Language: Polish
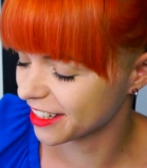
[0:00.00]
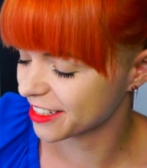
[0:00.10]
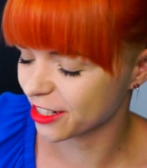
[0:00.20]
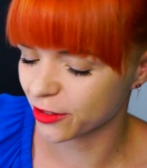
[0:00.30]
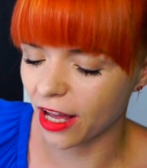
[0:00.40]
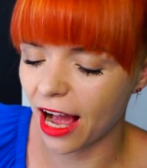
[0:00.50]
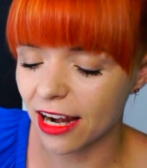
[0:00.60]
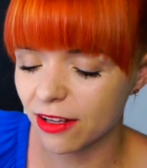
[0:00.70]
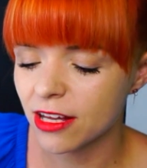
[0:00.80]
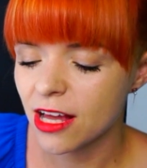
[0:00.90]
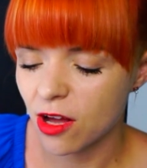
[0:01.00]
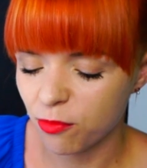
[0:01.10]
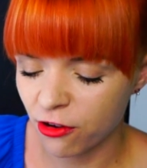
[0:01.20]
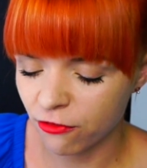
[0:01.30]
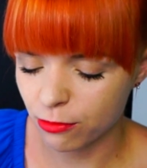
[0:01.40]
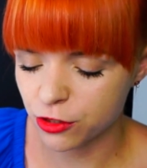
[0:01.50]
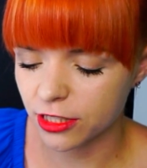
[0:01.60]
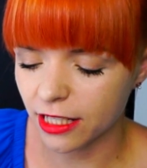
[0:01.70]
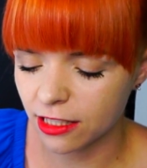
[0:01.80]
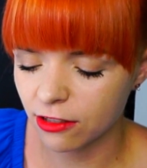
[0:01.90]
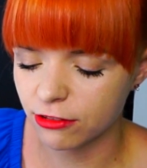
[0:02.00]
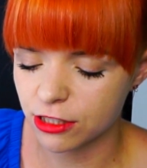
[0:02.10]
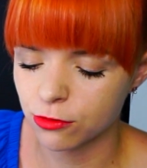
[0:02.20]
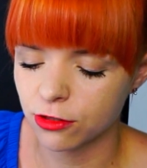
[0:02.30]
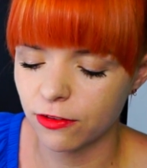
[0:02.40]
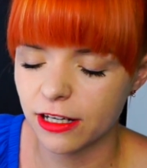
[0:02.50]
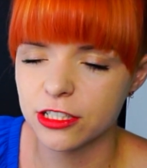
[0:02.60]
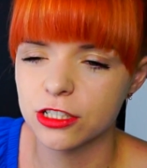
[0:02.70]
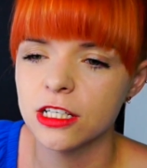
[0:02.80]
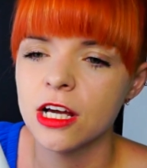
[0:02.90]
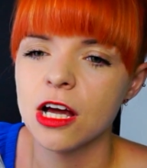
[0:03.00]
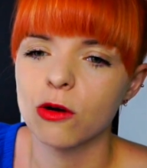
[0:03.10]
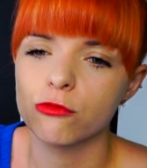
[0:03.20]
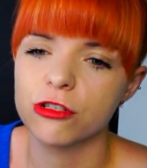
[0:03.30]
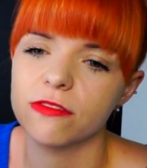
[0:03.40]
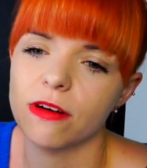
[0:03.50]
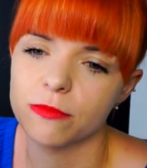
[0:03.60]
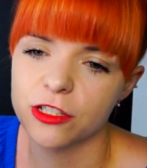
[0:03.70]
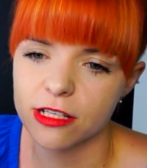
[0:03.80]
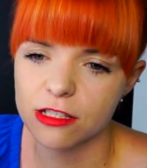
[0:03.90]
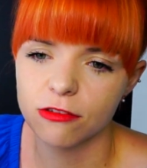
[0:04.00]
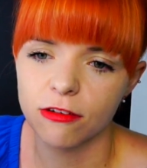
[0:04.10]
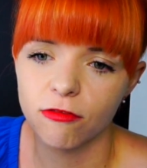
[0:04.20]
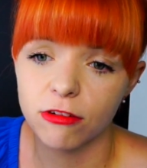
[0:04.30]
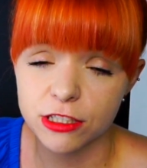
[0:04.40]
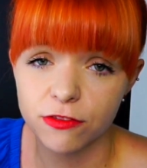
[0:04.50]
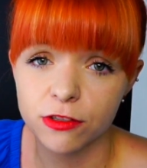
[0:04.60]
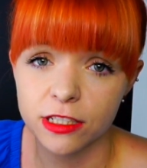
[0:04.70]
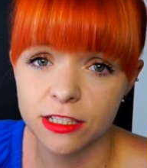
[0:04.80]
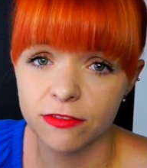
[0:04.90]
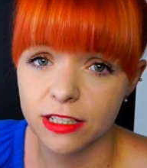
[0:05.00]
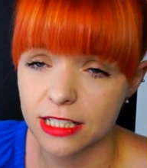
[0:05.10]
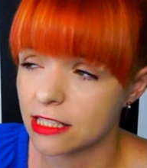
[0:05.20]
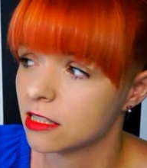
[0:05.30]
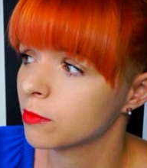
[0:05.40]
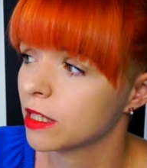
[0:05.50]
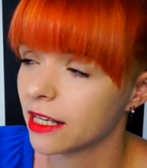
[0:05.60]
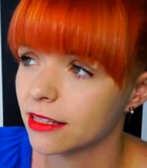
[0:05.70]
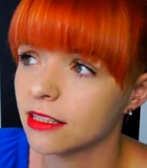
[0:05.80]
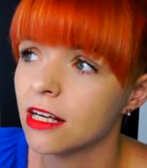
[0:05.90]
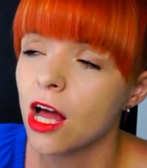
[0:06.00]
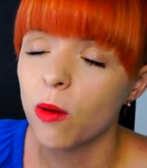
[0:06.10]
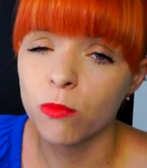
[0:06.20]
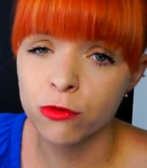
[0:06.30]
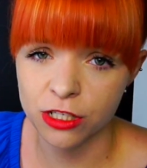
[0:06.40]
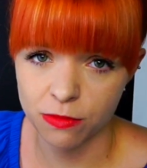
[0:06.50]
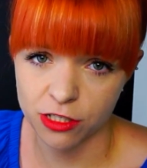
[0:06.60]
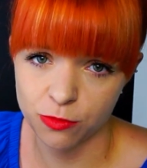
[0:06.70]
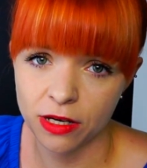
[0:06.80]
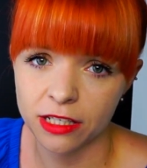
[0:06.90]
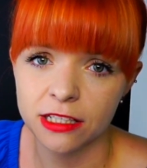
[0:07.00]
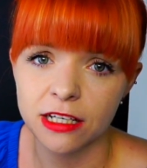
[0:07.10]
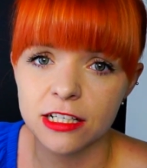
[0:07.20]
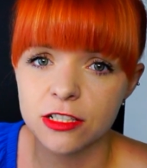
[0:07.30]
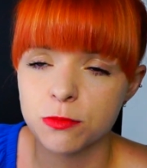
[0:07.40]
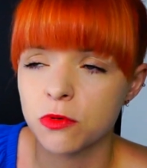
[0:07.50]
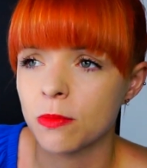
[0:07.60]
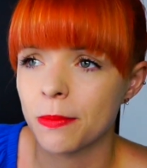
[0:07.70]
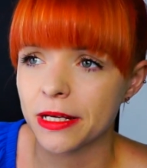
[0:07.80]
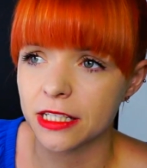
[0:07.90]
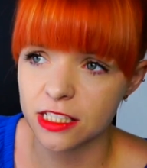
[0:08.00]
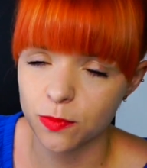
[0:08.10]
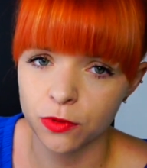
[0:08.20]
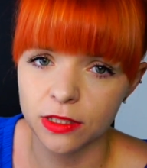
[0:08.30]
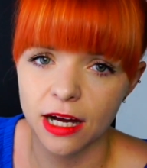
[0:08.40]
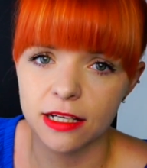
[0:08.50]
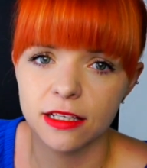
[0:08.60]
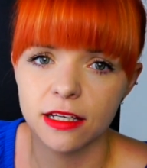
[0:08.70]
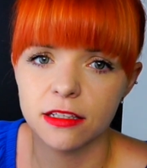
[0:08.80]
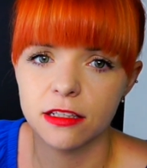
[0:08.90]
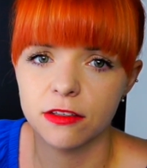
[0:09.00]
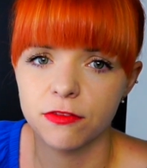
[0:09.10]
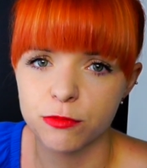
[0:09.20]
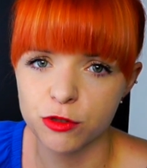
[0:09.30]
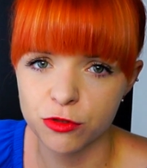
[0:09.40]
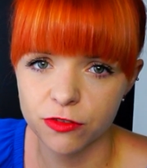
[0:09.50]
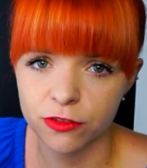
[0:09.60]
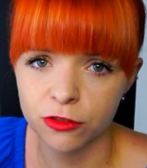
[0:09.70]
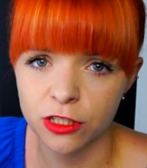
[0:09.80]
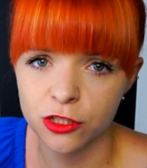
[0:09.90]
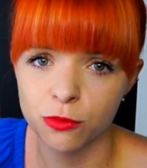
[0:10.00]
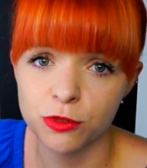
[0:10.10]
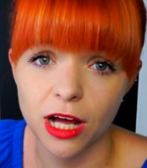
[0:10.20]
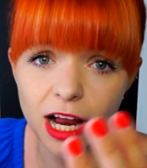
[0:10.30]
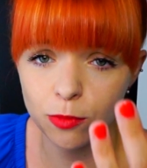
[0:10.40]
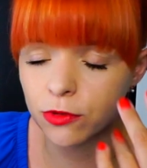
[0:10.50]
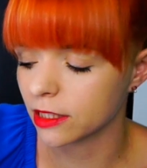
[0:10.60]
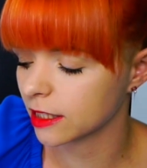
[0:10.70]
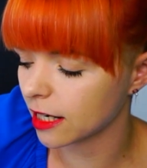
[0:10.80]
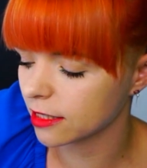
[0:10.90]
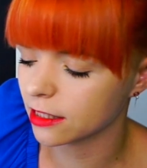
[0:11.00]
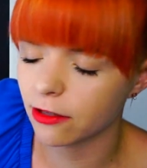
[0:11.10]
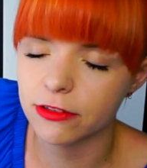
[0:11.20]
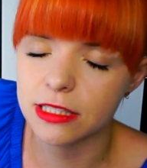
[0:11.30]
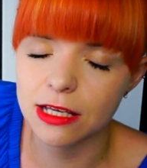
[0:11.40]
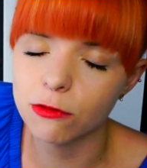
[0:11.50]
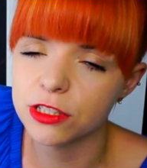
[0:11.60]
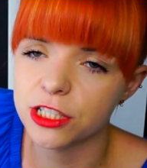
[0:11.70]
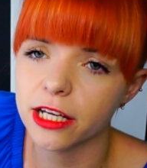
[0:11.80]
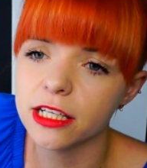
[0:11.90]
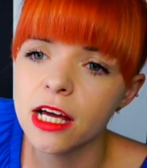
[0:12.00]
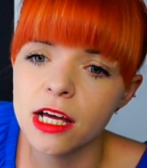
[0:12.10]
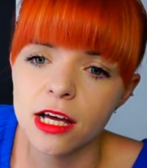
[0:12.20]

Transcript: nie, żartuję, ale powiem Wam, że takich właśnie utrwalaczy używam często właśnie w okresie wakacyjnym, kiedy muszę mieć makijaż, bo mam jakieś spotkanie i wiem, że muszę wyglądać dobrze, albo nagrania nawet cały dzień,